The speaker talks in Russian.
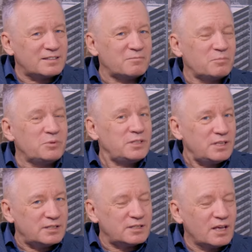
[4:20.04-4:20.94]

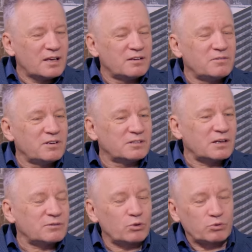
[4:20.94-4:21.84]
мстить, э,
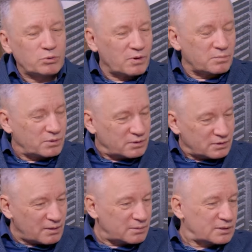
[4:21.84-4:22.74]
там, чтобы, чтобы как
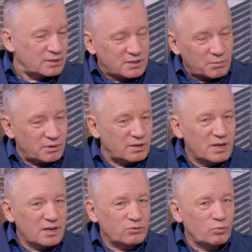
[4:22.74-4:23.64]
бы, там, это самое,
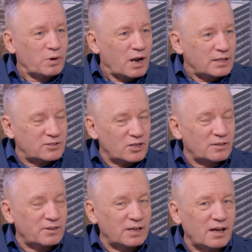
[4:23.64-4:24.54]
убрать
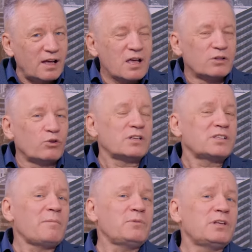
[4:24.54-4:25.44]
человека. Но на
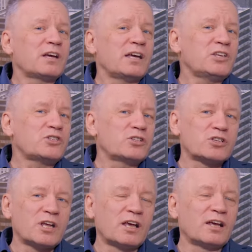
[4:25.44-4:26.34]
самом деле, конечно
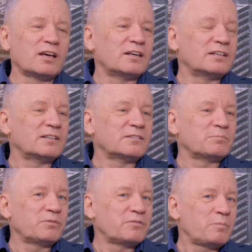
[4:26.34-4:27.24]
же, э,
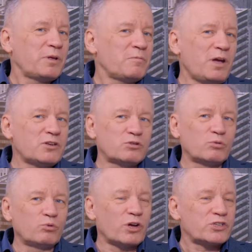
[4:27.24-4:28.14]
вы понимаете,
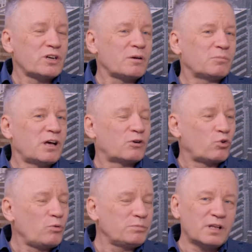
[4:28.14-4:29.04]
что у Лукашенко было
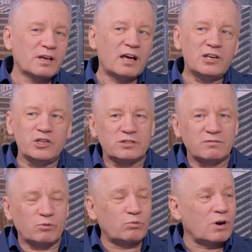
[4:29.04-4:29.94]
огромное
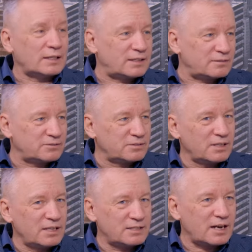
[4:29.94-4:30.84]
количество кураторов
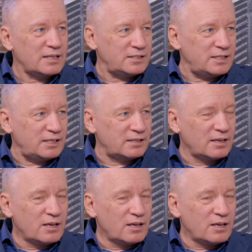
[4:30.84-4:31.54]
из России.